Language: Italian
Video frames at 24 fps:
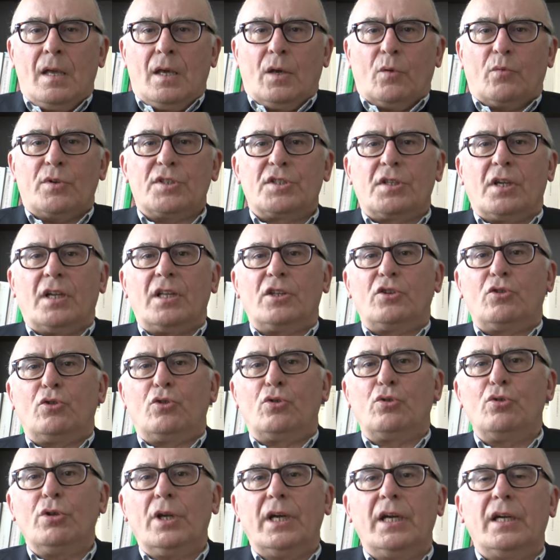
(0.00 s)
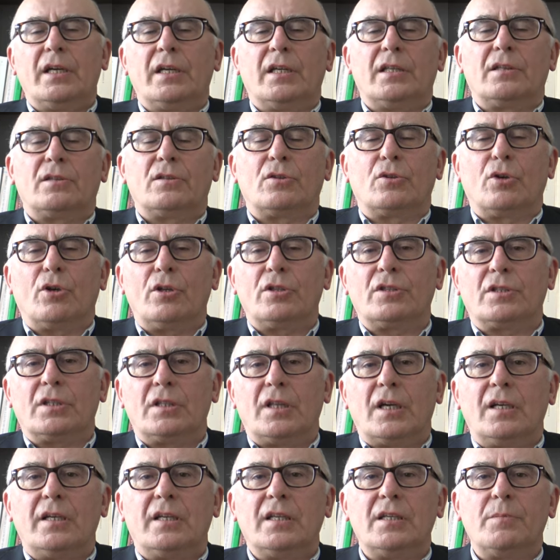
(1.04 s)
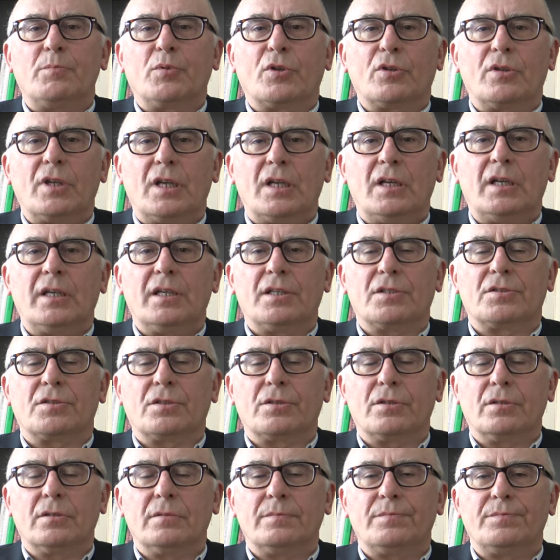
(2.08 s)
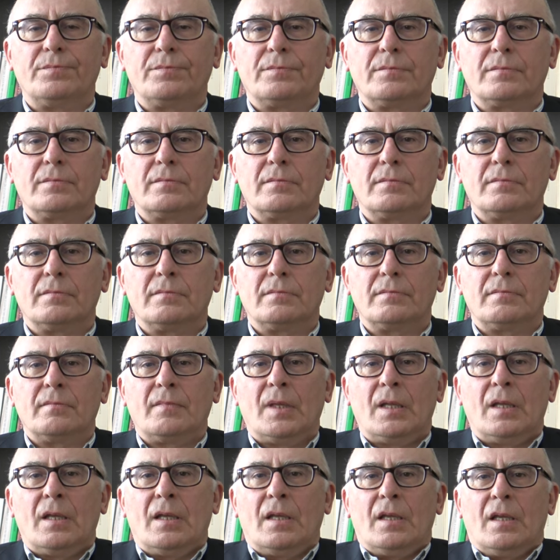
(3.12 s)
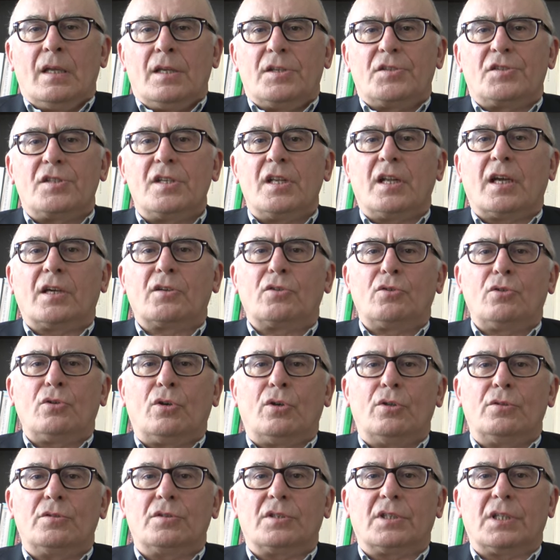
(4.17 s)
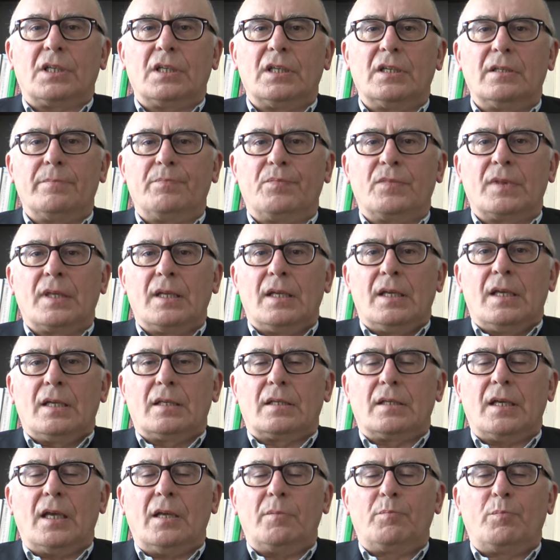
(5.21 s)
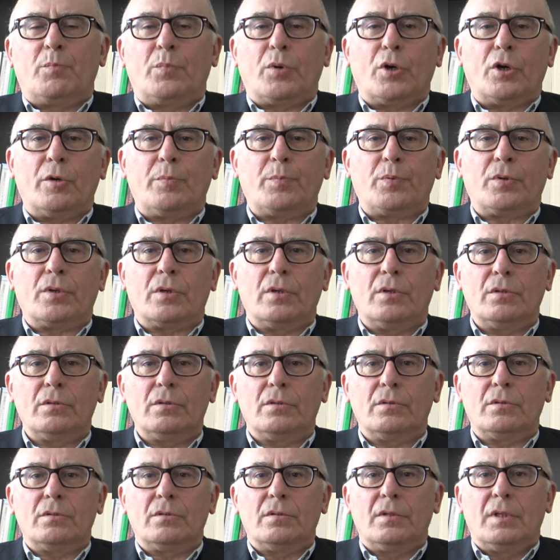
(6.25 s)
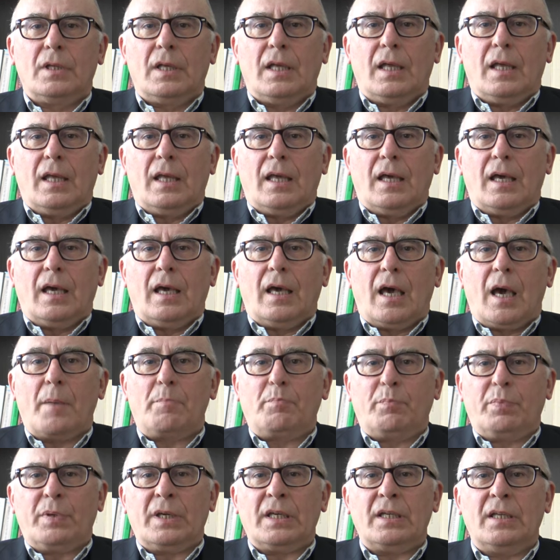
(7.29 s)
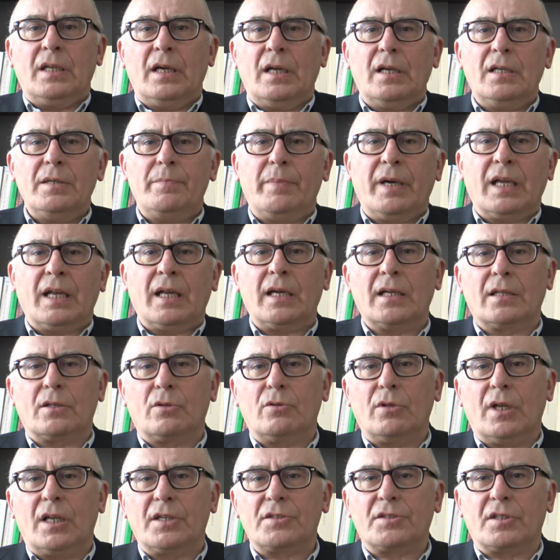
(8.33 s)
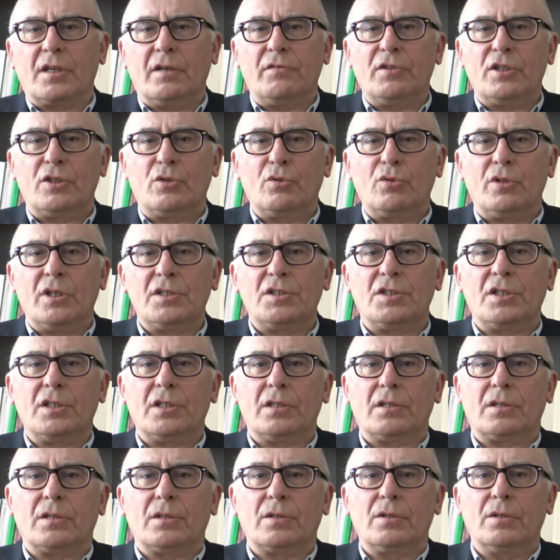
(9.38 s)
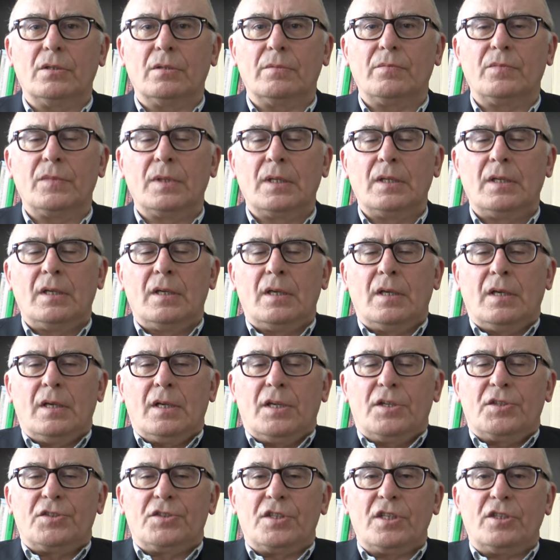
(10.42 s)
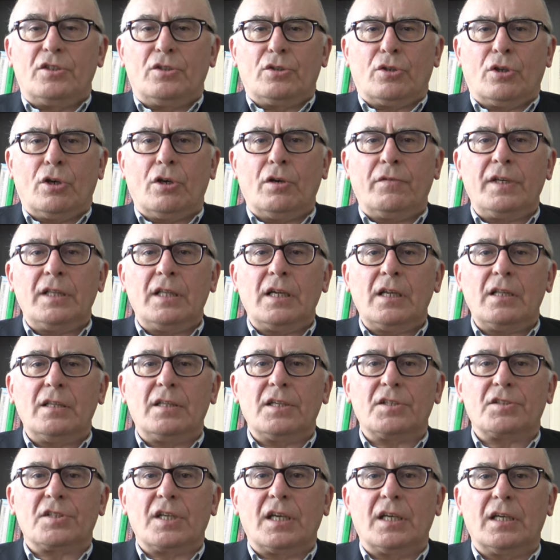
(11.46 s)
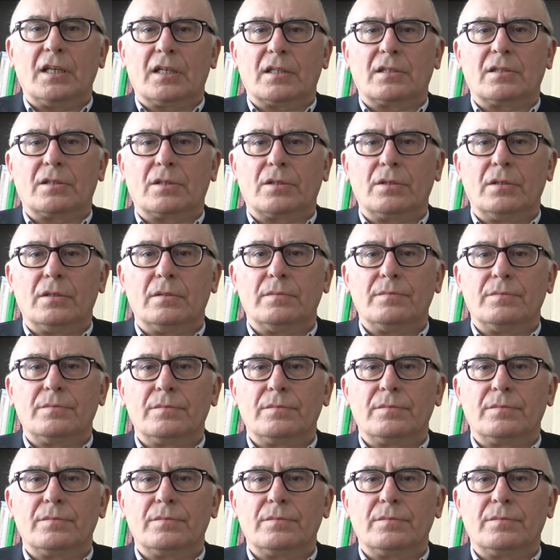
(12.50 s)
Questa lettura è tolta dal libro dell'Esodo. Si racconta che il popolo, appena liberato dalla schiavitù d'Egitto, si trova nel deserto.